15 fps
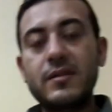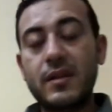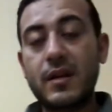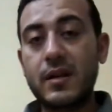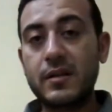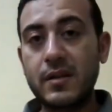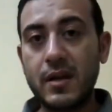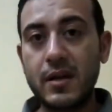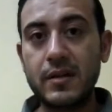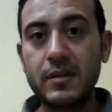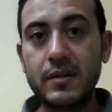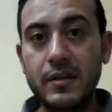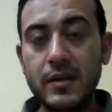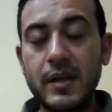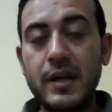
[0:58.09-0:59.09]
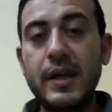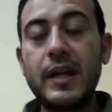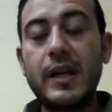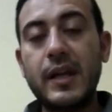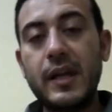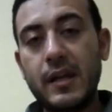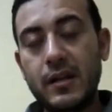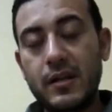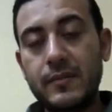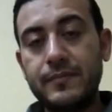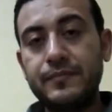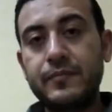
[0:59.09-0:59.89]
سرطان الجلد